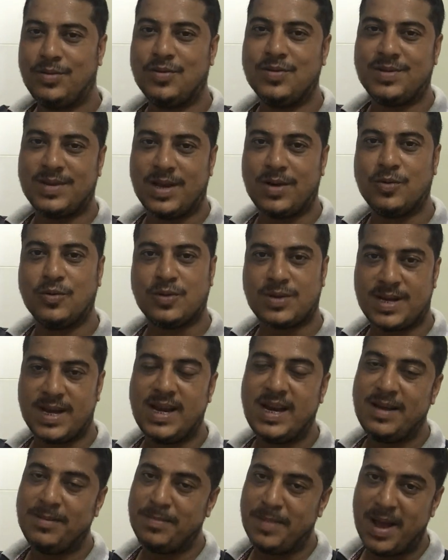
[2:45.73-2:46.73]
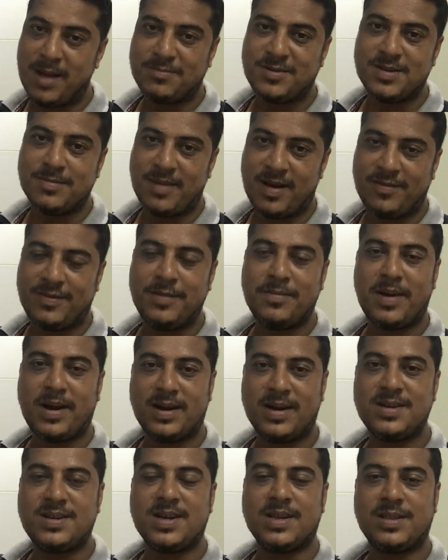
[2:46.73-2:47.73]
तो सर उसके लिए मैं आपसे माफ़ी
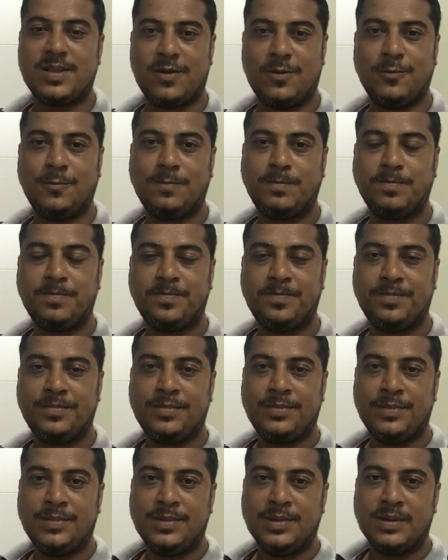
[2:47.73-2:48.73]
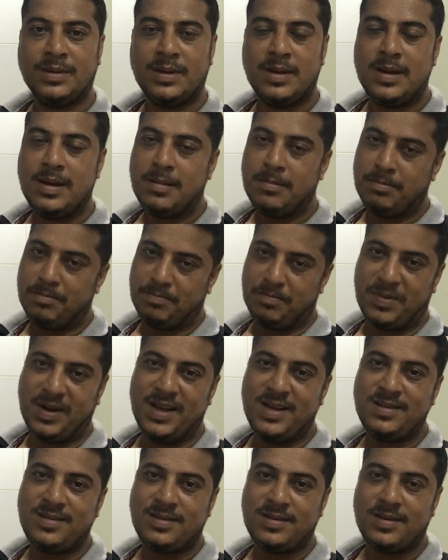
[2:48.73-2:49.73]
मांगना चाहता हूँ
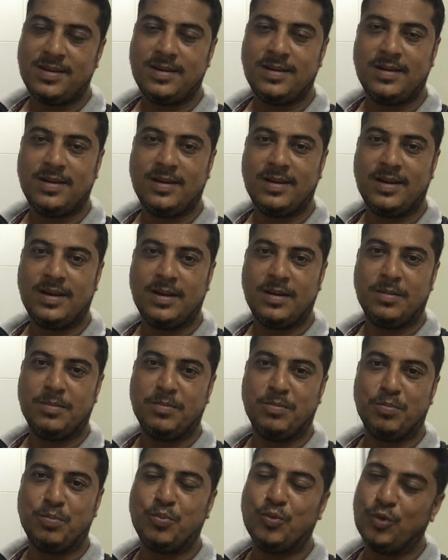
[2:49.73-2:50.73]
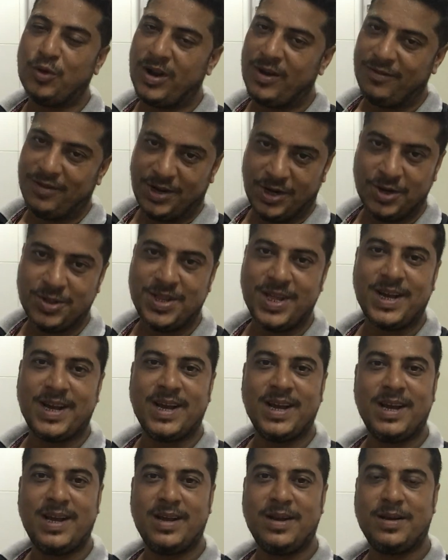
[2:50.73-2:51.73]
प्लीज़ पूरा वीडियो
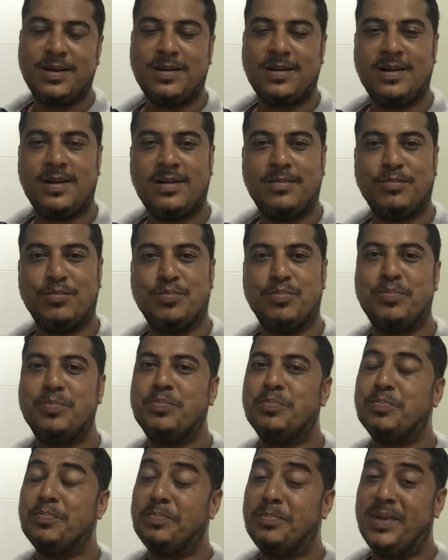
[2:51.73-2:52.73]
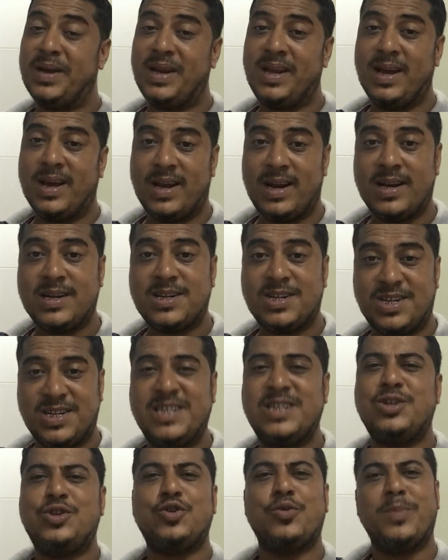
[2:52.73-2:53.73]
देखें मेरी हर एक
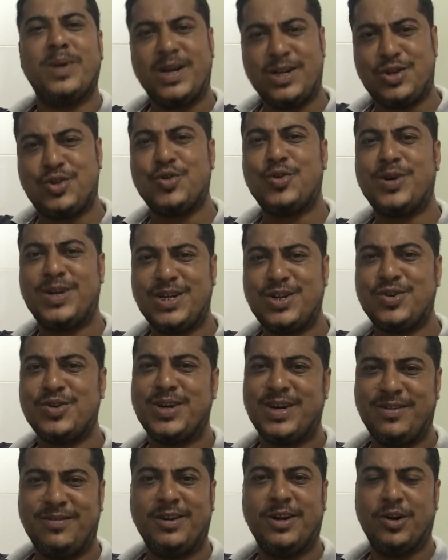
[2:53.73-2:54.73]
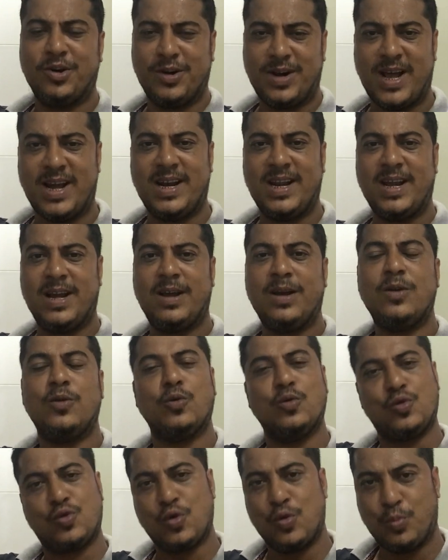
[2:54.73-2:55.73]
चीज़ जो मैंने छोटी छोटी वीडियो डाली है
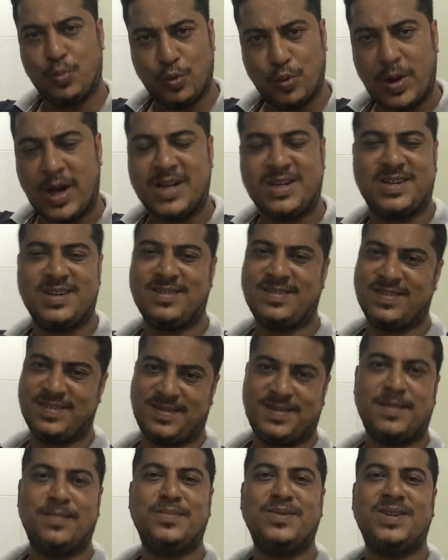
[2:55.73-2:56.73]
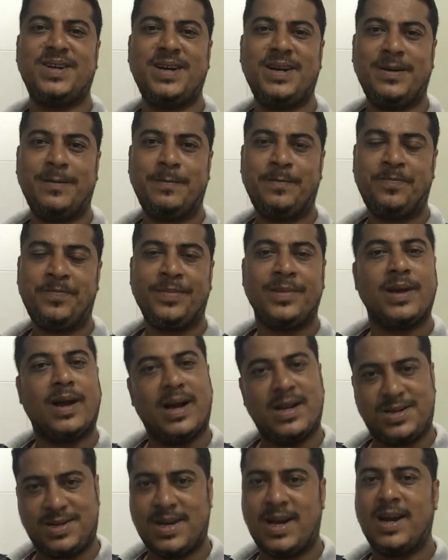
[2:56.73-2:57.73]
उसको अच्छे से समझें
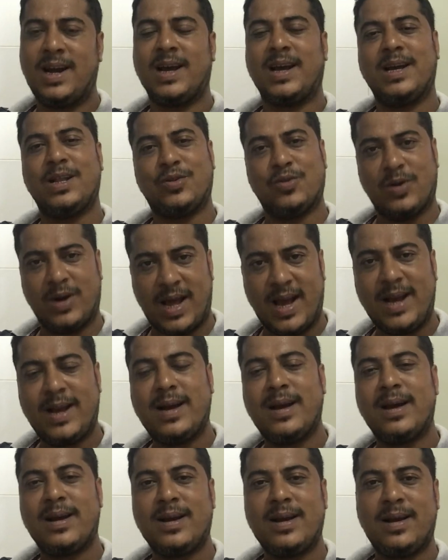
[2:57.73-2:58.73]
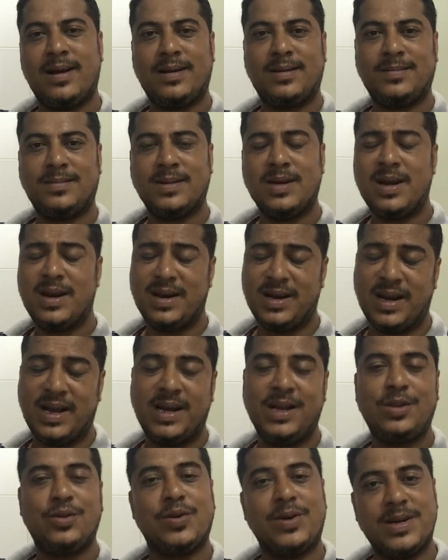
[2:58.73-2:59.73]
अच्छा लगे तो लाइक करना
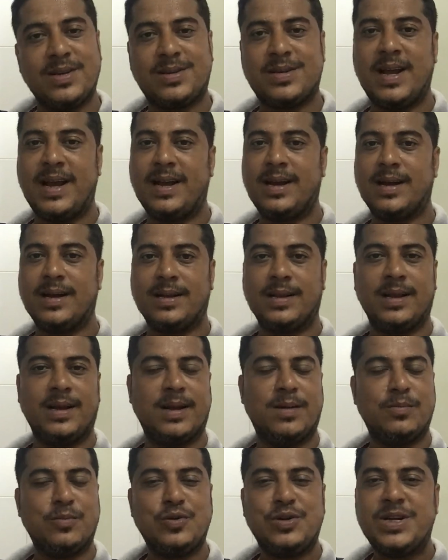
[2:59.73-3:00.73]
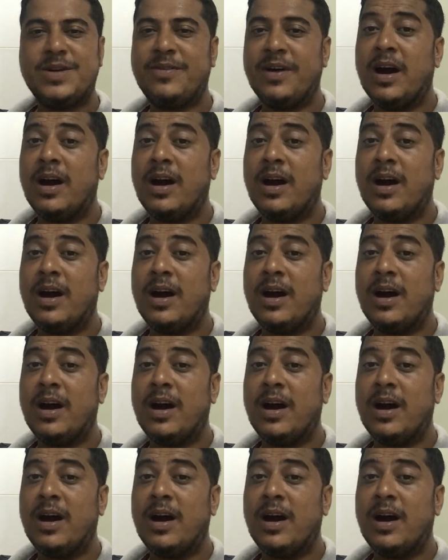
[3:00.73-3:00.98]
नहीं तो डिसलाइक कर देना मुझे